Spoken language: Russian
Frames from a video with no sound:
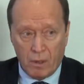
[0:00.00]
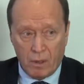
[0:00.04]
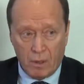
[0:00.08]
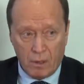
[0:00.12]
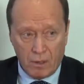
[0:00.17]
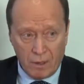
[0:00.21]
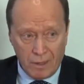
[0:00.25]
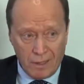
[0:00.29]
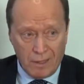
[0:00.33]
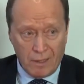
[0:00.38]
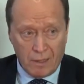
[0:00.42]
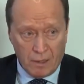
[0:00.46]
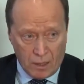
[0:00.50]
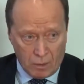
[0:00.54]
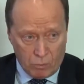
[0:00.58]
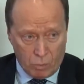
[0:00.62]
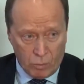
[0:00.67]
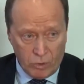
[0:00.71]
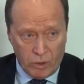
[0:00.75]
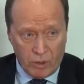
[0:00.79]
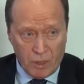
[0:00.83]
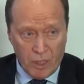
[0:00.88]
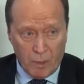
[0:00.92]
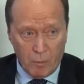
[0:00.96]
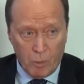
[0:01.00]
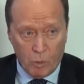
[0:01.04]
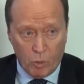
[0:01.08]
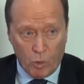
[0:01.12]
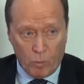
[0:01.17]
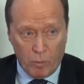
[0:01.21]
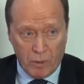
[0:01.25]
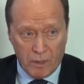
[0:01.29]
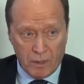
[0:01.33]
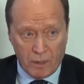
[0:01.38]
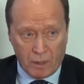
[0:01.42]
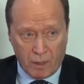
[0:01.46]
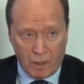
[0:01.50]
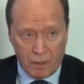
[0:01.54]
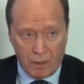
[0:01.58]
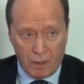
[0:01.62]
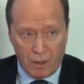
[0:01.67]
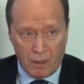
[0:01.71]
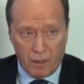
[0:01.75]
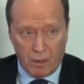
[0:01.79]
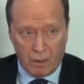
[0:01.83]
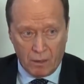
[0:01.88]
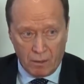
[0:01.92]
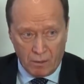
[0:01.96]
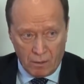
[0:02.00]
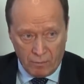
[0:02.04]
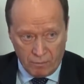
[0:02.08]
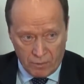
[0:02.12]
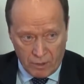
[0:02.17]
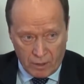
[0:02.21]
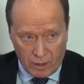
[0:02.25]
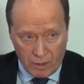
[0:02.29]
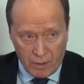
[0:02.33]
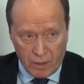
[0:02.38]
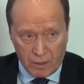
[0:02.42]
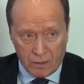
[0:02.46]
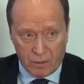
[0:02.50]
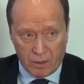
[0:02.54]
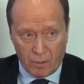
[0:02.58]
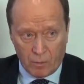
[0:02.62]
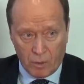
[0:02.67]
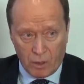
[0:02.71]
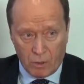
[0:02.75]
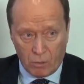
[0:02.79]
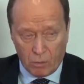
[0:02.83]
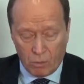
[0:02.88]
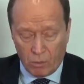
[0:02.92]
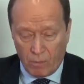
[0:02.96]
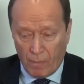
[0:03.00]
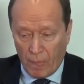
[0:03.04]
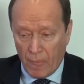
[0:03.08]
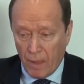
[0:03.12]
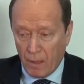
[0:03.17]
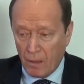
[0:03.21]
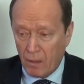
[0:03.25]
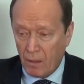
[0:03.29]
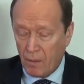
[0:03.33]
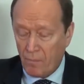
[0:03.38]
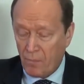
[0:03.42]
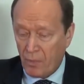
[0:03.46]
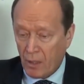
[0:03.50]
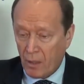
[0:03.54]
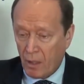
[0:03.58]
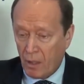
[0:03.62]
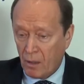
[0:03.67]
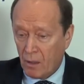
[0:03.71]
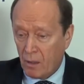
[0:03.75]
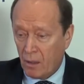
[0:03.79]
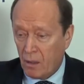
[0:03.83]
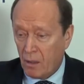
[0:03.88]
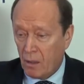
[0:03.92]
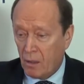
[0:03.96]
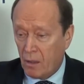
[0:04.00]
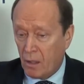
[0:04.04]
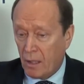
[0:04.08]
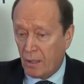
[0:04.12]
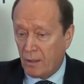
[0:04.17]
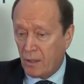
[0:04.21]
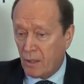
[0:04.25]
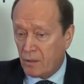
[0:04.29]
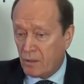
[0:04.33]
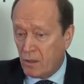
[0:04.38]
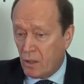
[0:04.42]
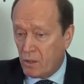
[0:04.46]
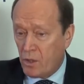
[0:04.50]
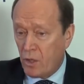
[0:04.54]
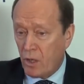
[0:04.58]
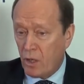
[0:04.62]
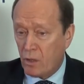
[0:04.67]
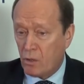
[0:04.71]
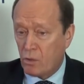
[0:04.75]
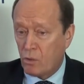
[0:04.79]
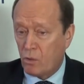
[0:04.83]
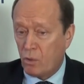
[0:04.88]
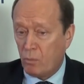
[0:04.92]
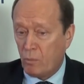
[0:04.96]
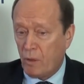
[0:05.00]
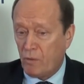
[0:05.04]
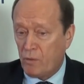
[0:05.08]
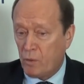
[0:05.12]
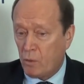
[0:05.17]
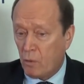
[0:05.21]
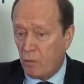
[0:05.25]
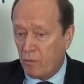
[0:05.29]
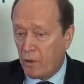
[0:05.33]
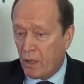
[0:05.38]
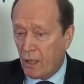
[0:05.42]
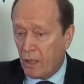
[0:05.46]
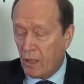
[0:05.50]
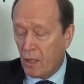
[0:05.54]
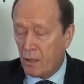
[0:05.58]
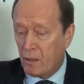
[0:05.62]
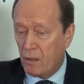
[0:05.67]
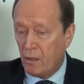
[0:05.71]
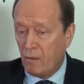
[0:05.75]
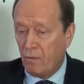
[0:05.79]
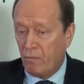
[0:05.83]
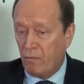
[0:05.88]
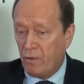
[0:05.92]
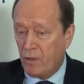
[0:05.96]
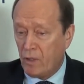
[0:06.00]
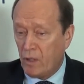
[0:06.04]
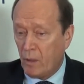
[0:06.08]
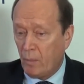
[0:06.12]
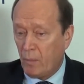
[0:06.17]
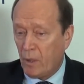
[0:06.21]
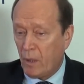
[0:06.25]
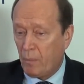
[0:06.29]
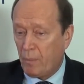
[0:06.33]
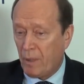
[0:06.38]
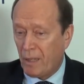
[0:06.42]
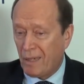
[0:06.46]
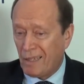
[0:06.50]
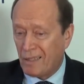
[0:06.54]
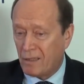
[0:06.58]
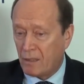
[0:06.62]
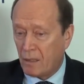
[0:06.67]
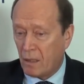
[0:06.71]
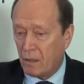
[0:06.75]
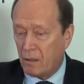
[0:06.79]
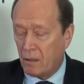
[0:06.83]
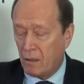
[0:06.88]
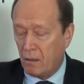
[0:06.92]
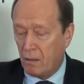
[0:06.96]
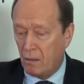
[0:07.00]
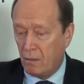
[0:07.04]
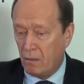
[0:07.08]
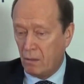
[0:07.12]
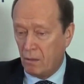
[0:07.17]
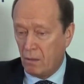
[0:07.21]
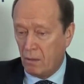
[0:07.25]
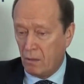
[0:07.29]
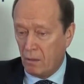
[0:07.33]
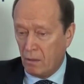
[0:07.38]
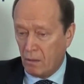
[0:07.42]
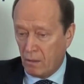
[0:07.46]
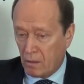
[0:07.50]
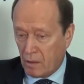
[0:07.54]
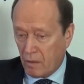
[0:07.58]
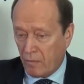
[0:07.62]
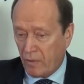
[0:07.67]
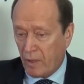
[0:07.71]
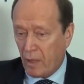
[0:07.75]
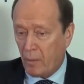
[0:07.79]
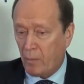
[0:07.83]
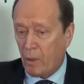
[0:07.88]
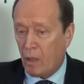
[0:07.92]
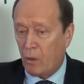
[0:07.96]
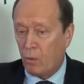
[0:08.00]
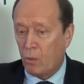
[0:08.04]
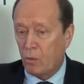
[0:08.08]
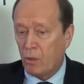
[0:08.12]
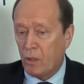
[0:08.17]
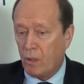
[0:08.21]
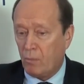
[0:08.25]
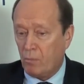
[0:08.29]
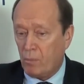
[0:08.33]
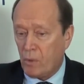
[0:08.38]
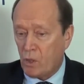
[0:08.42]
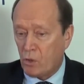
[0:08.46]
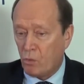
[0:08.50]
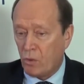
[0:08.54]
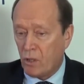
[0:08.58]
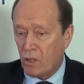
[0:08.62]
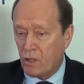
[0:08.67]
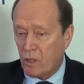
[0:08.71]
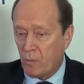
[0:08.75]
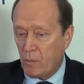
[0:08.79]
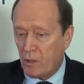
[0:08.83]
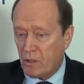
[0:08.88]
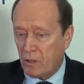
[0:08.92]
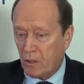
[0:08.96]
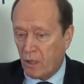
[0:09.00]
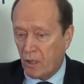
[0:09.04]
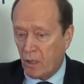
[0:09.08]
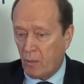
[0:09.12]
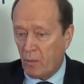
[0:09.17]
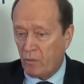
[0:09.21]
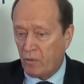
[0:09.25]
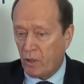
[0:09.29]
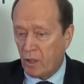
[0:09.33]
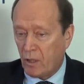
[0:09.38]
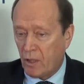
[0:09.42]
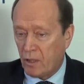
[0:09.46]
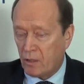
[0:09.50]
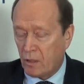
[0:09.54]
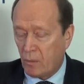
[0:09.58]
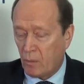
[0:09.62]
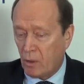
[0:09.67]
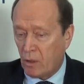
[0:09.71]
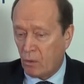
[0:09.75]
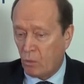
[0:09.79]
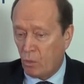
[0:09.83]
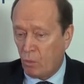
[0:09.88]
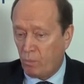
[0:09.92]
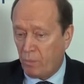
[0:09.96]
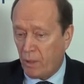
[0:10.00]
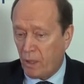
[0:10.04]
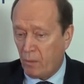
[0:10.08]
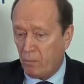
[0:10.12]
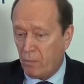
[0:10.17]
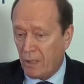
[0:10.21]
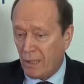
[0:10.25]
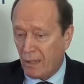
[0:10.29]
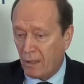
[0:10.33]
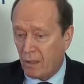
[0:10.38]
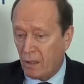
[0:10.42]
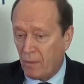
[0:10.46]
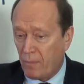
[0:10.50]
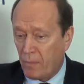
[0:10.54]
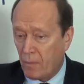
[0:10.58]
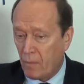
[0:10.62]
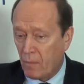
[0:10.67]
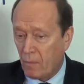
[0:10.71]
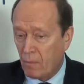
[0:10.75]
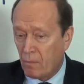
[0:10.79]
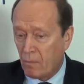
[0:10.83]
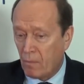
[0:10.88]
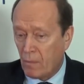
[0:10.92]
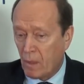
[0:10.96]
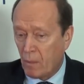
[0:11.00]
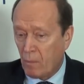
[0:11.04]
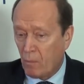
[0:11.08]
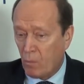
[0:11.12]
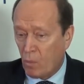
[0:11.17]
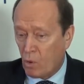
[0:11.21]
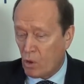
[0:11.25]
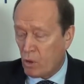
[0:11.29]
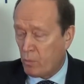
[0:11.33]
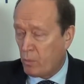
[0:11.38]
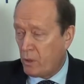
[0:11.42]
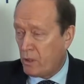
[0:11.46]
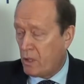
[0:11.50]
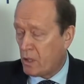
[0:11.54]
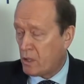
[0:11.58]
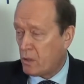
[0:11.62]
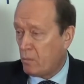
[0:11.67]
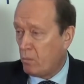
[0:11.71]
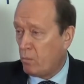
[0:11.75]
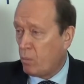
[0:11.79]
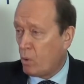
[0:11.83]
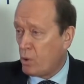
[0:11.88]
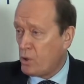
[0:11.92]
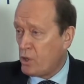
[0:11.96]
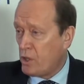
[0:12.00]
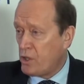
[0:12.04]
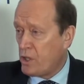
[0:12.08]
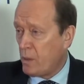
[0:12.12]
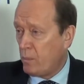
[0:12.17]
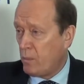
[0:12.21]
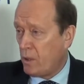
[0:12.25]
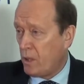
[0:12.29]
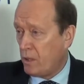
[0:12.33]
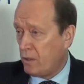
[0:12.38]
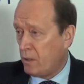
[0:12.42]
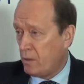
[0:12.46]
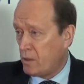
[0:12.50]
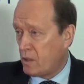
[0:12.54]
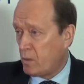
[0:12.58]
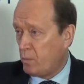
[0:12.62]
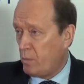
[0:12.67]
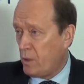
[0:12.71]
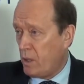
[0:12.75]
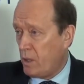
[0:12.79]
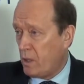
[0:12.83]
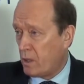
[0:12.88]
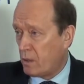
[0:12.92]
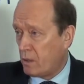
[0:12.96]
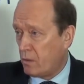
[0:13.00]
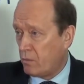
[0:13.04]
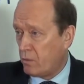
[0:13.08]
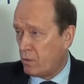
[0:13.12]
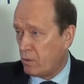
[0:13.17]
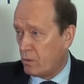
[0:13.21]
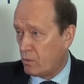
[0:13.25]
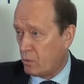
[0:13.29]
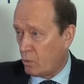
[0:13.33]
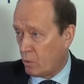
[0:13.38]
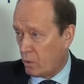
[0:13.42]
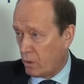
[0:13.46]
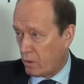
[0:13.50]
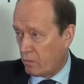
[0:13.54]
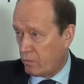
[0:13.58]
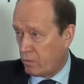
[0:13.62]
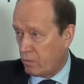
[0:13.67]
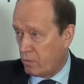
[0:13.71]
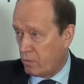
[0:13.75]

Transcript: И эту динамику мы сохранили в 2013 году. Это означает, что мы все вероятнее выйдем на показатель товарооборота между нашими странами в 2013 году примерно, может быть, даже больше, чем на 11 миллиардов долларов.